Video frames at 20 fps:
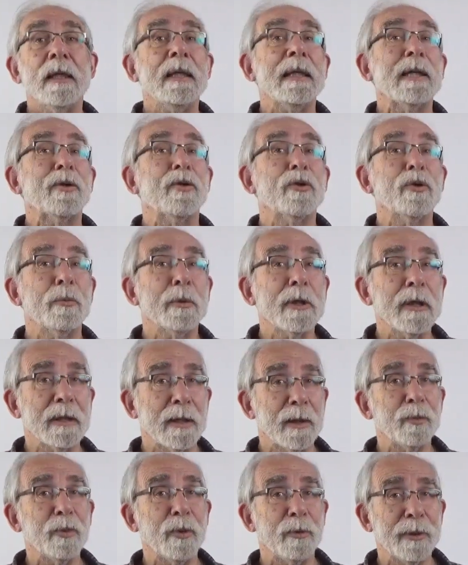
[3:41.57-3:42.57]
y la
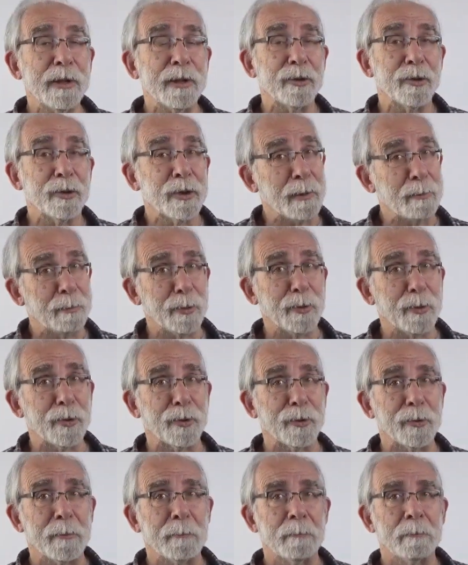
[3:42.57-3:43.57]
economía del pueblito
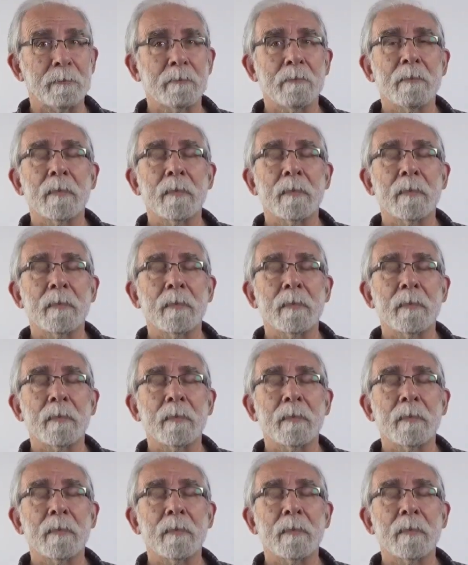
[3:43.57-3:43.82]
tampoco.